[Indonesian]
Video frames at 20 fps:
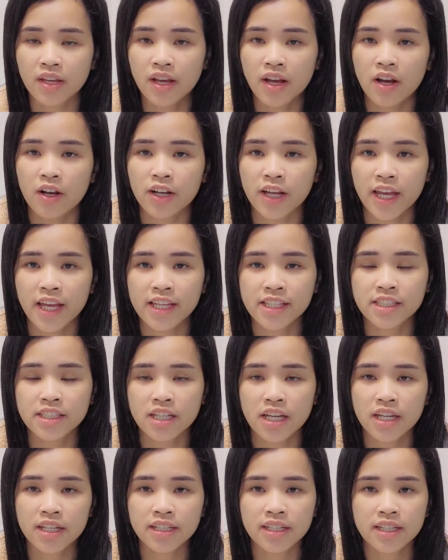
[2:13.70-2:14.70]
Oke, okay,
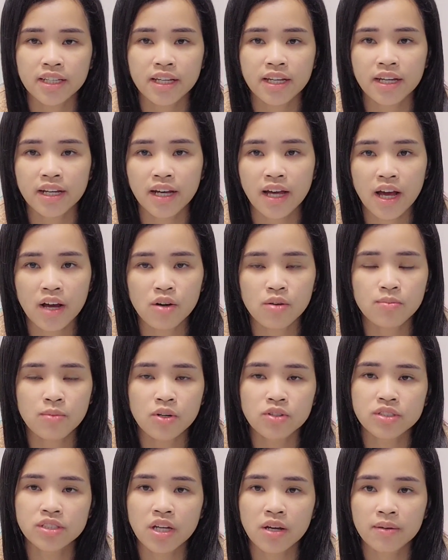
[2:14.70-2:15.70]
jadi uh, aku
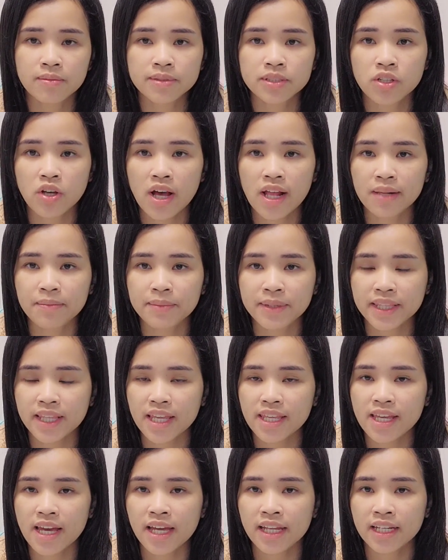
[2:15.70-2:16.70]
mau jawab soal
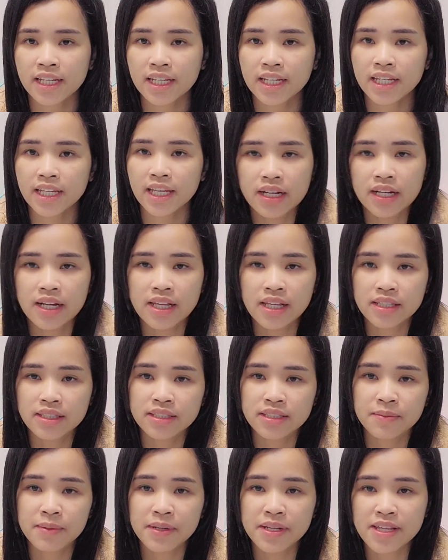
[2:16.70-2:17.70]
pertanyaan ini ya. Karena
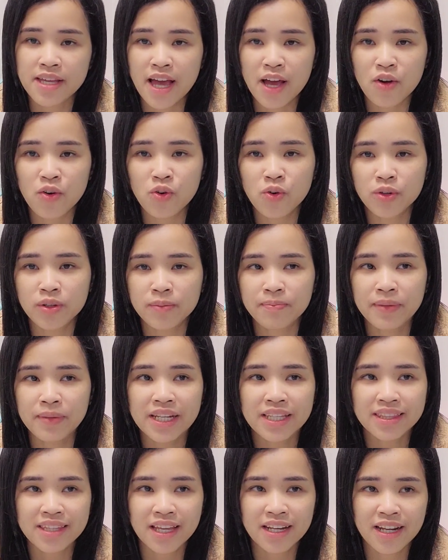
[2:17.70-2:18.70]
sebenarnya aku
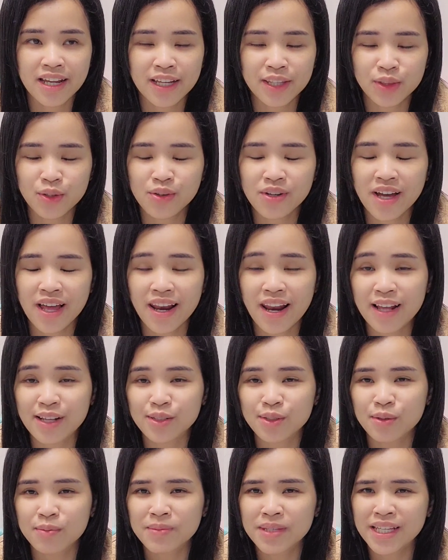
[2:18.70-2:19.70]
beli tanah itu nggak
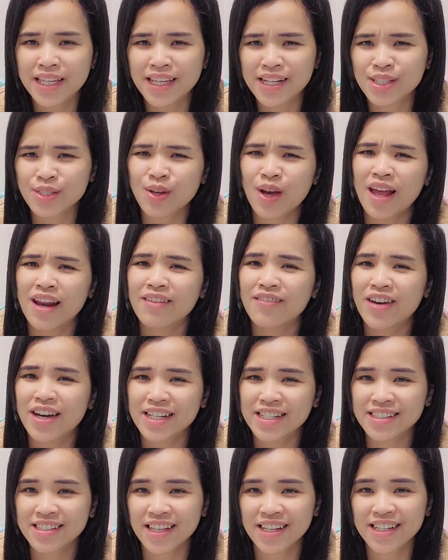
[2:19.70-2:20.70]
langsung mikir soal
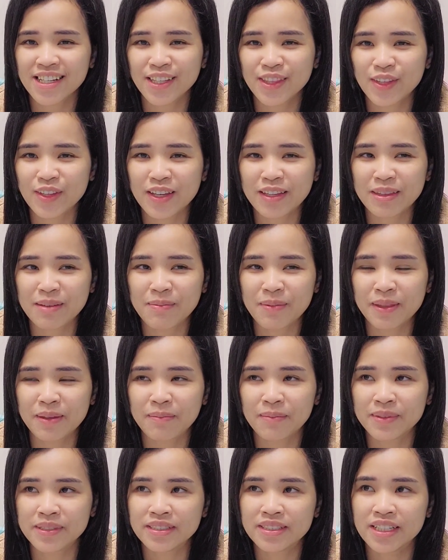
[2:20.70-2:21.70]
warisan gitu ya
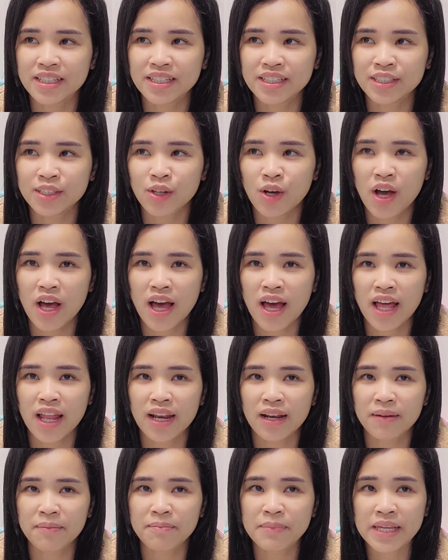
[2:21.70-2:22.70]
teman-teman. Jadi
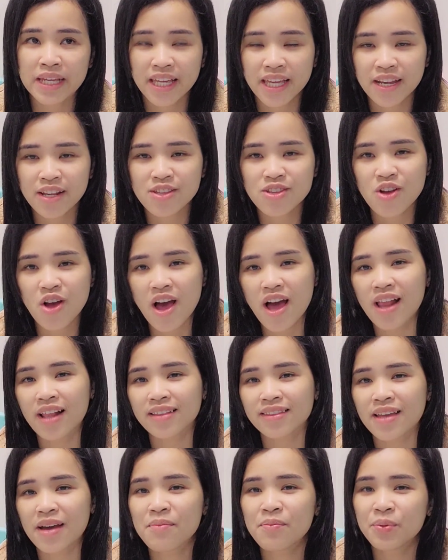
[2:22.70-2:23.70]
soal mikir soal
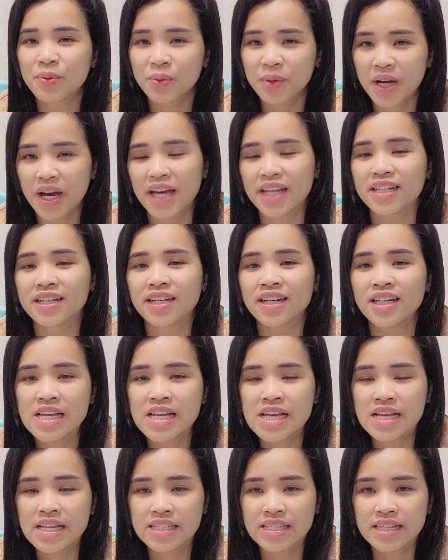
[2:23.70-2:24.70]
tabungan.
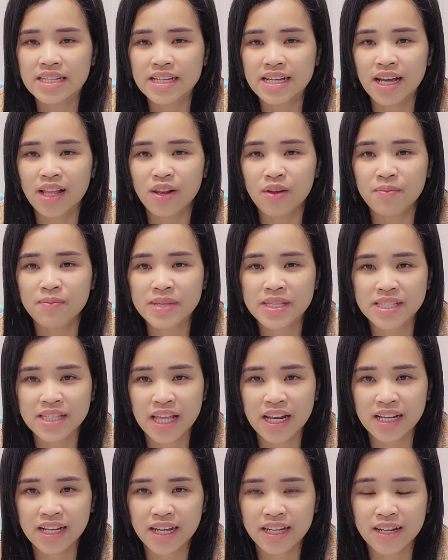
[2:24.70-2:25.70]
Jadi kalau
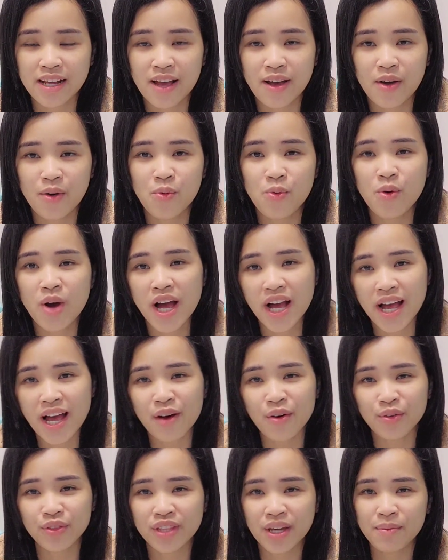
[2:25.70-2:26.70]
misalkan uang
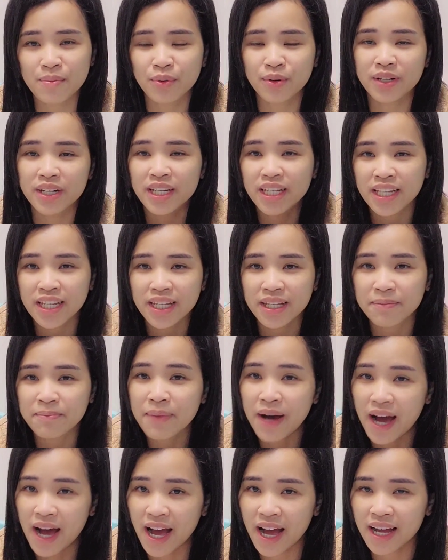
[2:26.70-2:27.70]
aku tabung di
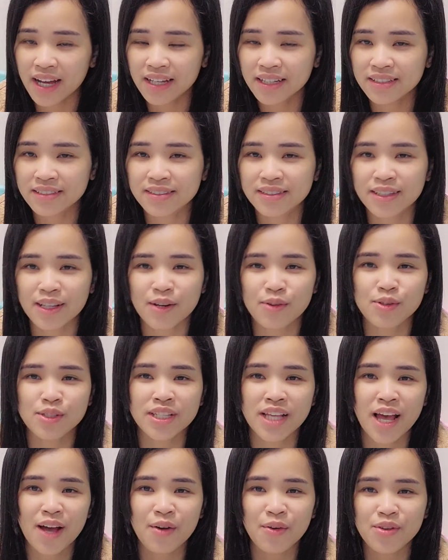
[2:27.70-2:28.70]
bank,
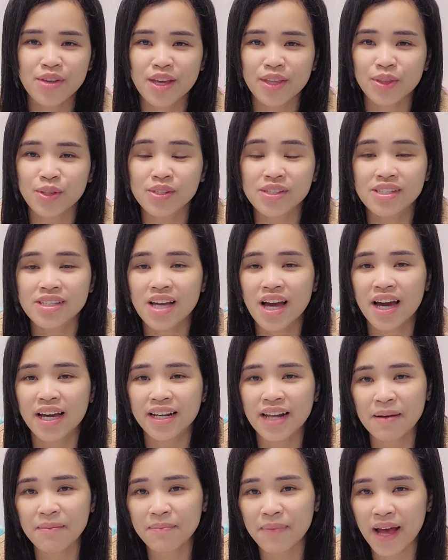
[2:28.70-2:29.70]
terus akunya itu
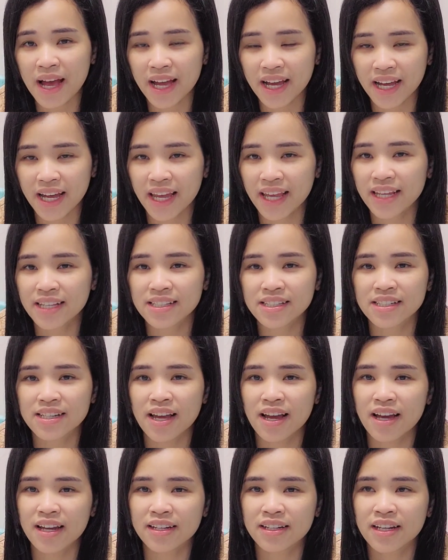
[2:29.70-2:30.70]
jarang pakai,
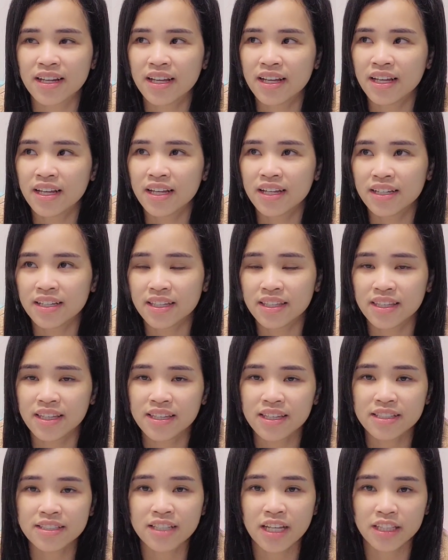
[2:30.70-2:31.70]
sedangkan
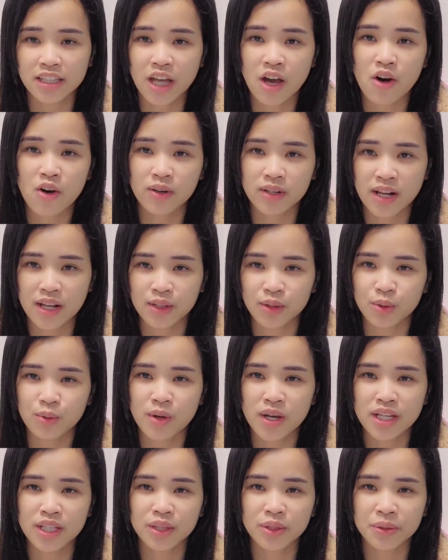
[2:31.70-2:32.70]
intinya jatah orang
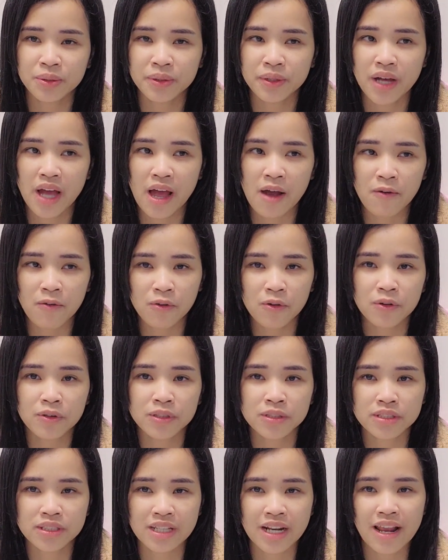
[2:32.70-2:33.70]
tua itu aku
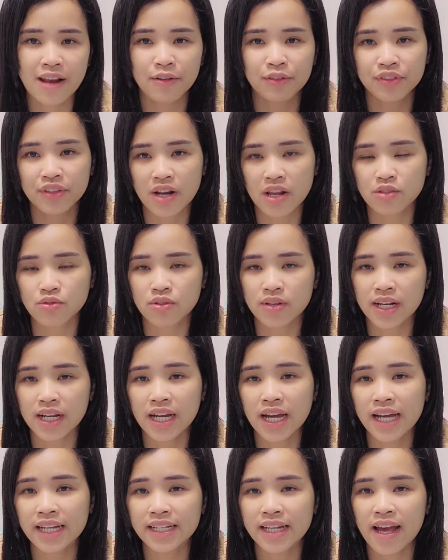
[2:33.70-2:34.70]
selalu transfer
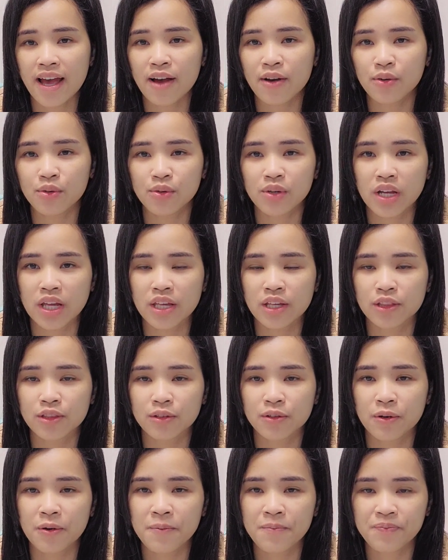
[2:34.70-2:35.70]
ke adik aku kayak
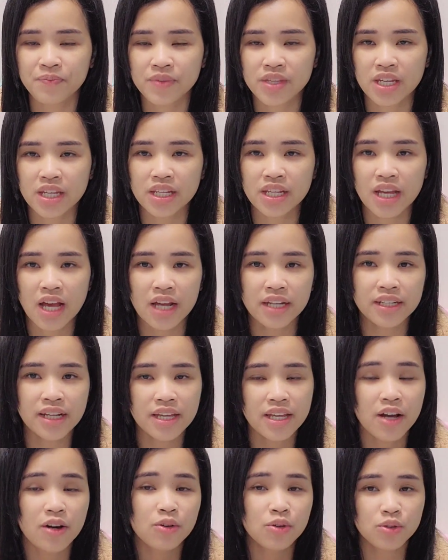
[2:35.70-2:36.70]
gitu jadi ada
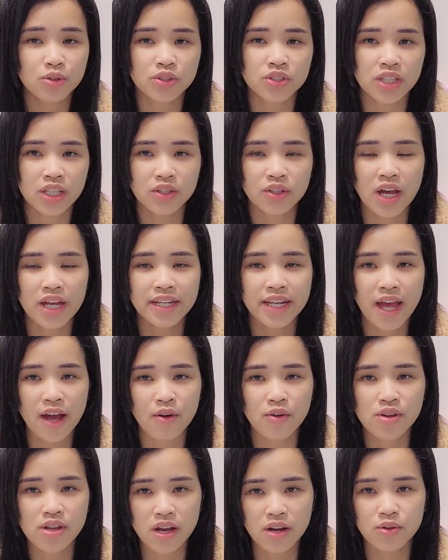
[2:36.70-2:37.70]
yang ngurus gitu ada
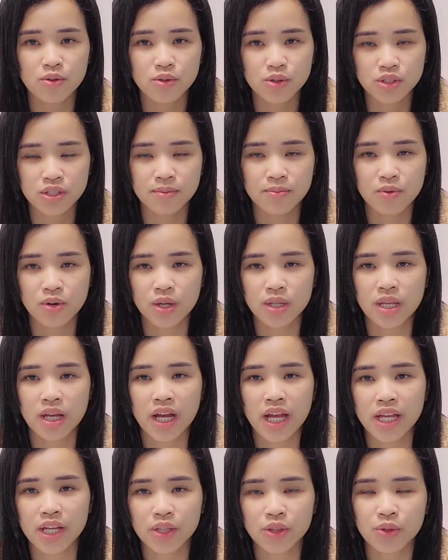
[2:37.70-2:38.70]
aku yang ngurus semuanya
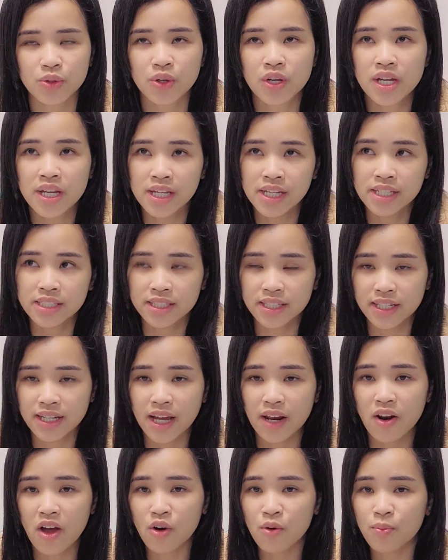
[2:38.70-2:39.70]
kayak gitu jadi
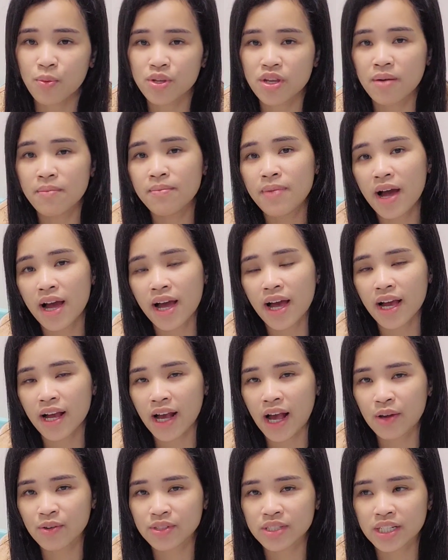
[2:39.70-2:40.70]
kalau aku punya bank
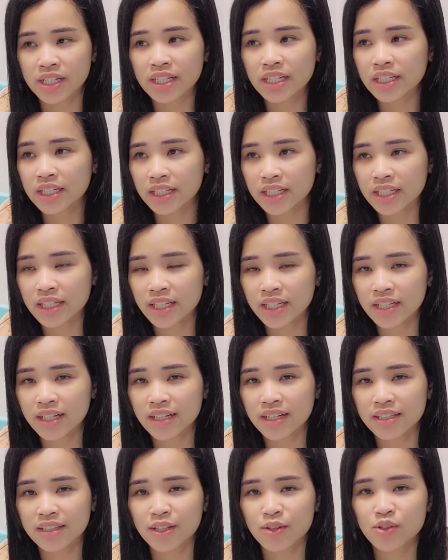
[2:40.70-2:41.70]
akan sendiri
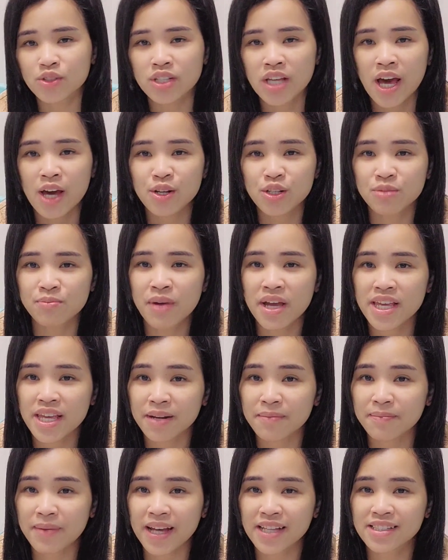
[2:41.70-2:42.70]
terus harus
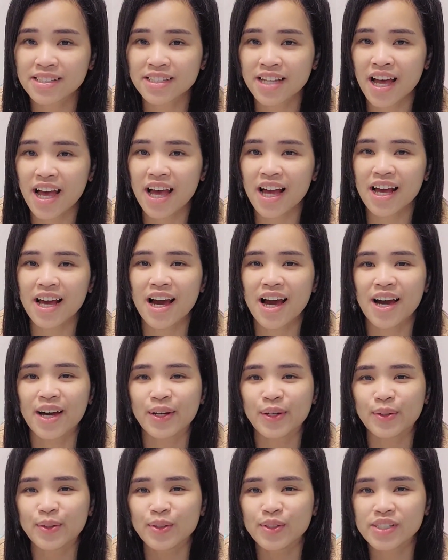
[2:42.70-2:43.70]
bayar pajak
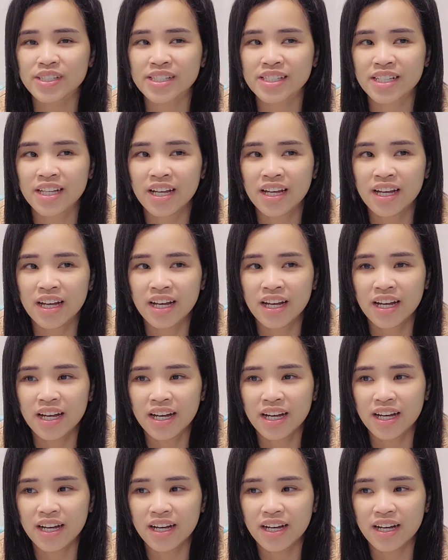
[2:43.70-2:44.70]
harus
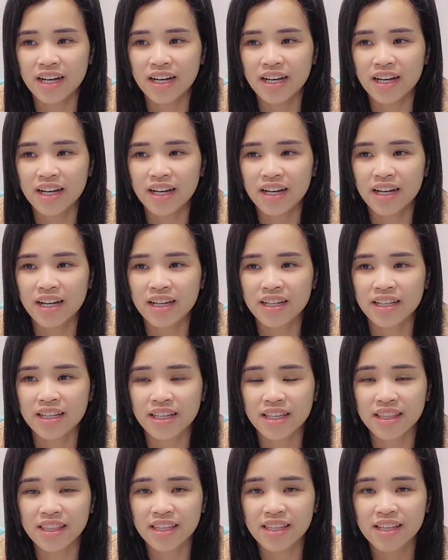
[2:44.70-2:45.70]
uh,
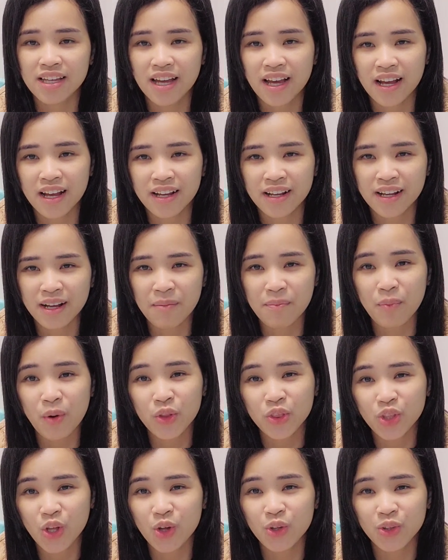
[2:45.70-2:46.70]
intinya
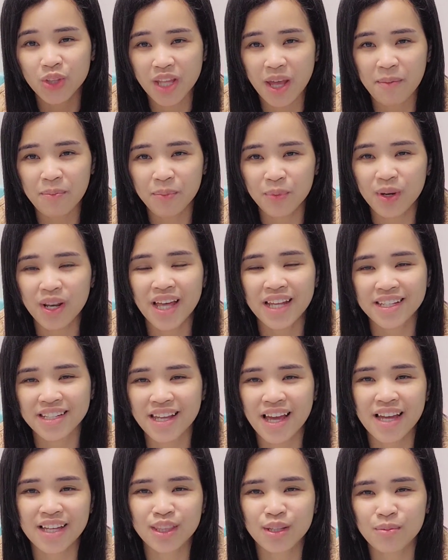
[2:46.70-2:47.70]
kepotong tiap
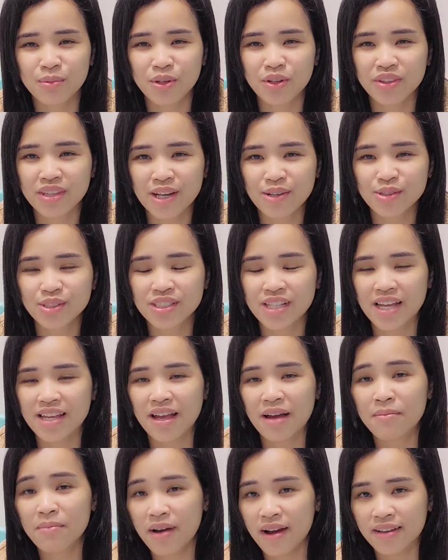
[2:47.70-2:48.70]
bulannya itu menurut aku
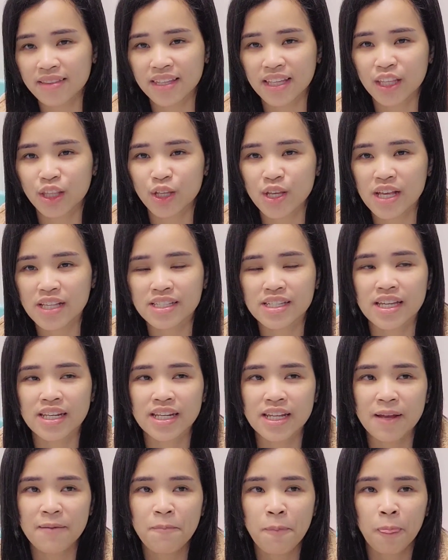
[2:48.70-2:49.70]
sayang banget gitu ya
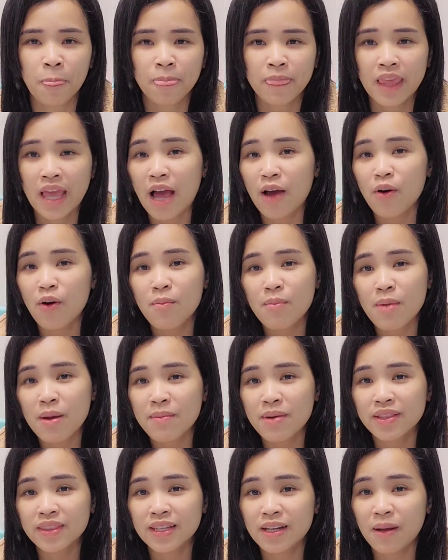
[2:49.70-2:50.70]
jadi aku
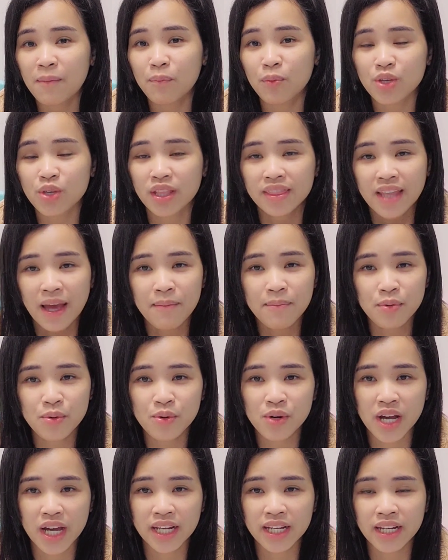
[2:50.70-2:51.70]
memang tidak punya
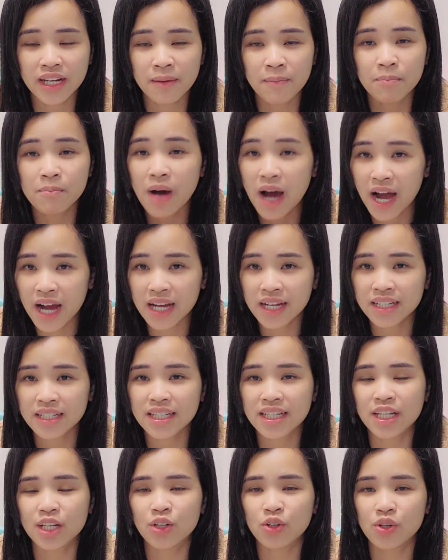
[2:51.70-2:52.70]
tabungan bank
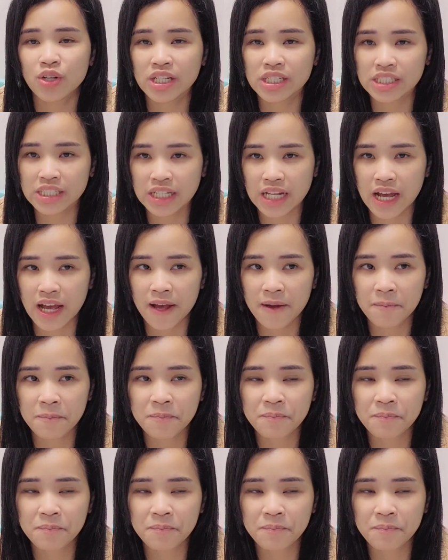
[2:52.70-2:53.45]
di Indonesia